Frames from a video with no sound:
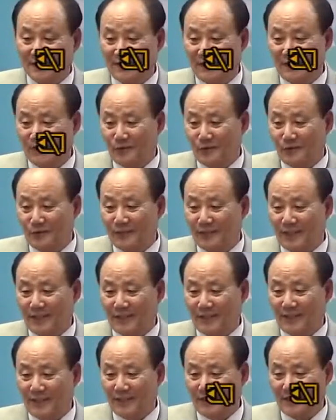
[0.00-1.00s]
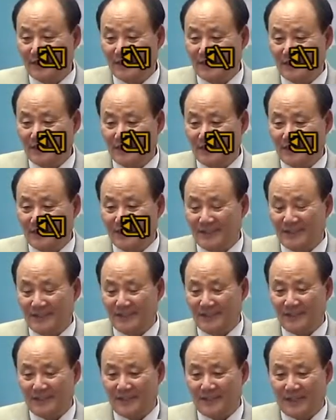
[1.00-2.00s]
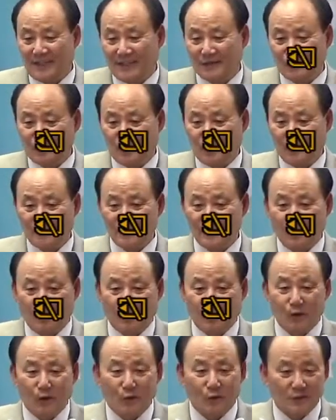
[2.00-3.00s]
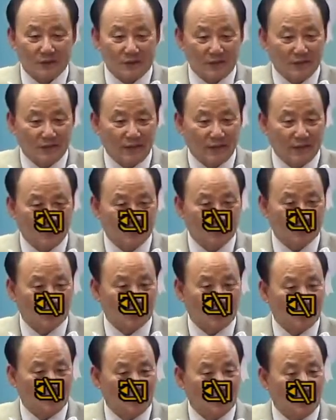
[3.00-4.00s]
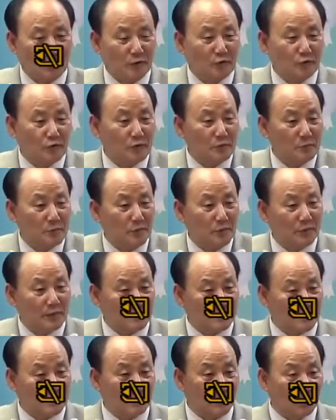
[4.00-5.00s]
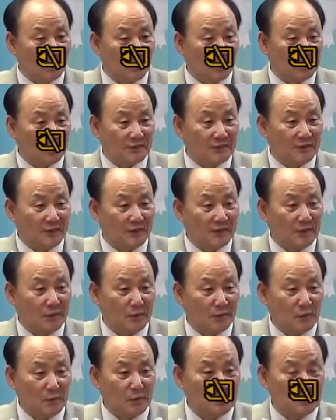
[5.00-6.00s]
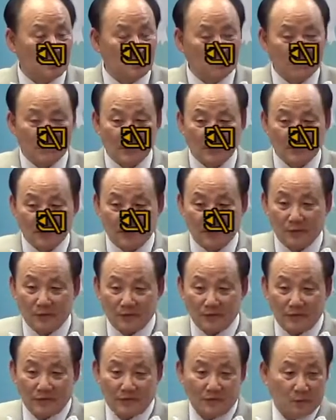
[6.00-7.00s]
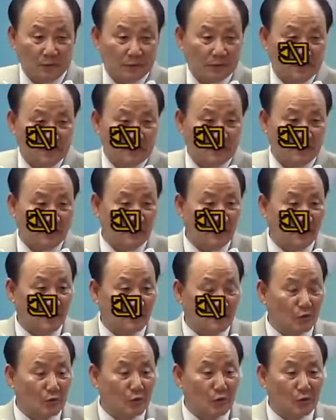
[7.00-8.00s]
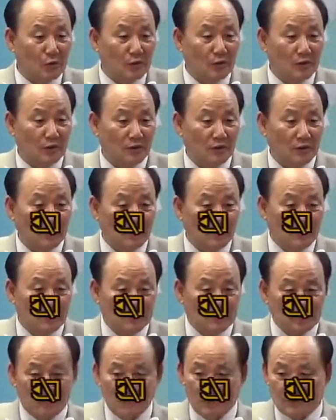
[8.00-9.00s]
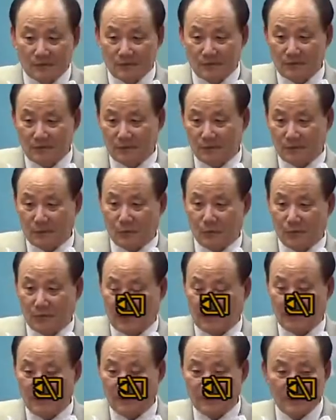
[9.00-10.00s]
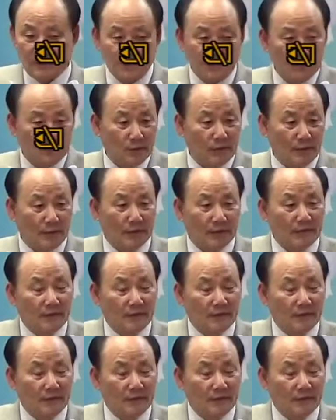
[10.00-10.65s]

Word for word: 우리나라 어, 아주 굉장히 어려웠을 때 1960년대 참 어려웠잖아요. 50년대부터 이렇게 유교 전 동란 이후에